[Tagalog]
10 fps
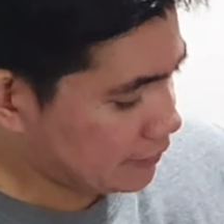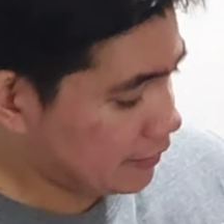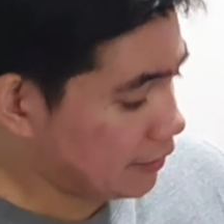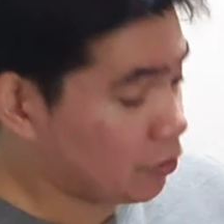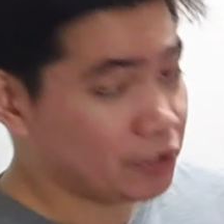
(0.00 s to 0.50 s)

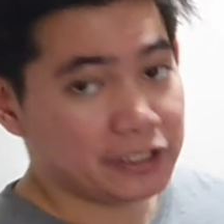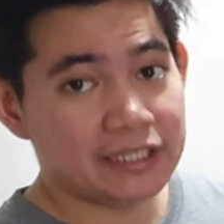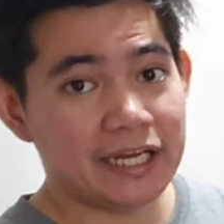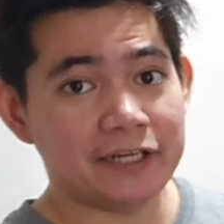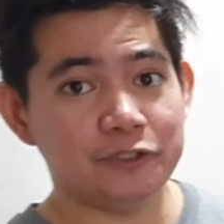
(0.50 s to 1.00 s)
kasi konti
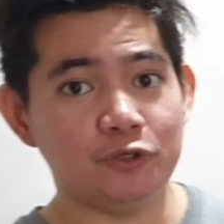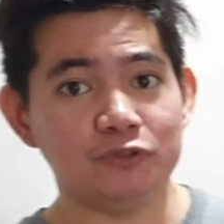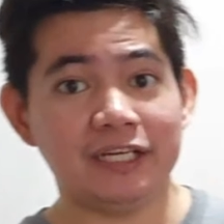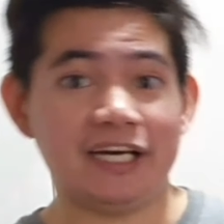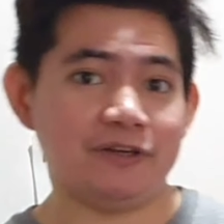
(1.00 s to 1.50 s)
lang
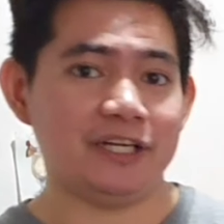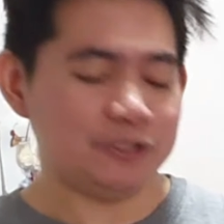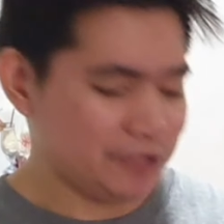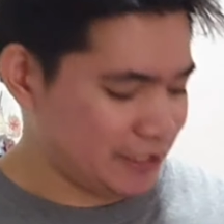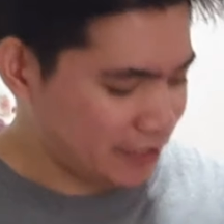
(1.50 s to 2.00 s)
yung nagkaroon ng
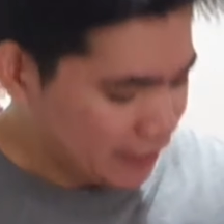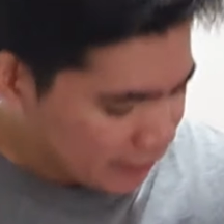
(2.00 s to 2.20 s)
unit.